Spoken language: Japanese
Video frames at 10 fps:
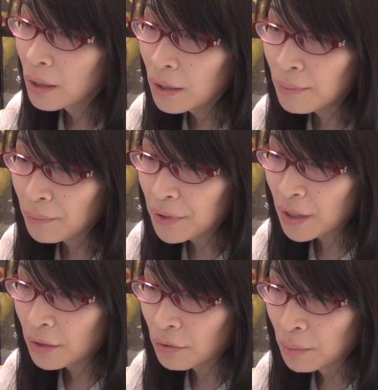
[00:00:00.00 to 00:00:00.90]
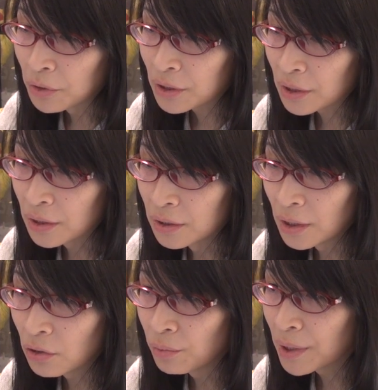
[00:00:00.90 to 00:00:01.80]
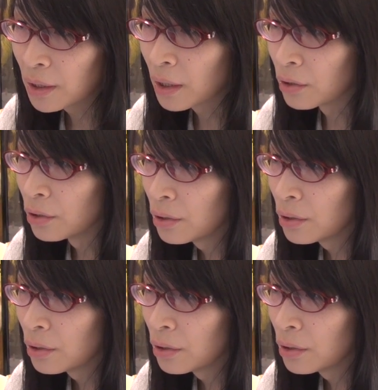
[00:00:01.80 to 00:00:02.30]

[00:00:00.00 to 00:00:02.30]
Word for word: 今見てるのがもしかして税込み価る。